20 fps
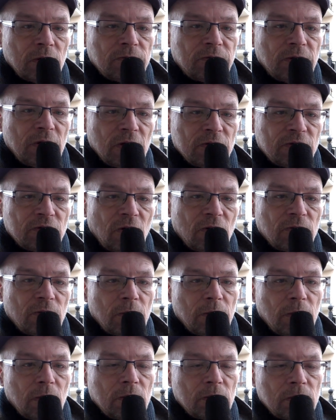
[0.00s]
e,
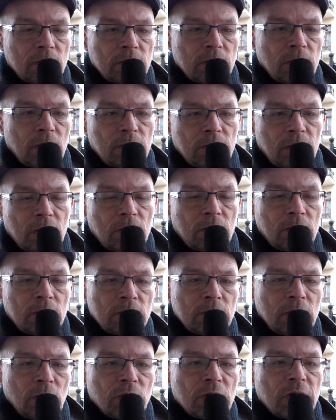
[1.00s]
finansowo, bo, bo, bo
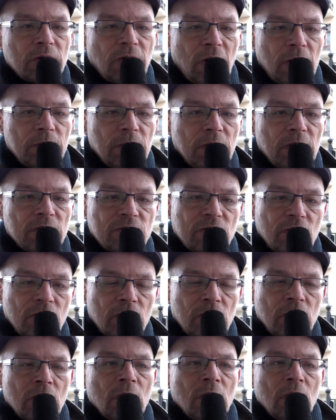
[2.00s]
nie ukrywajmy, jest to
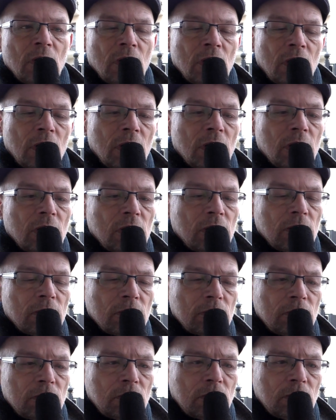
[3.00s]
e,
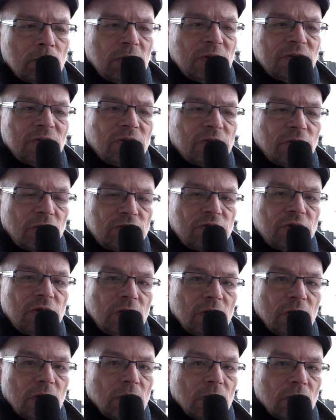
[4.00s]
biznes
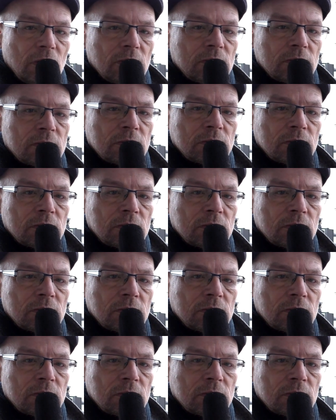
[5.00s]
rodzinny. No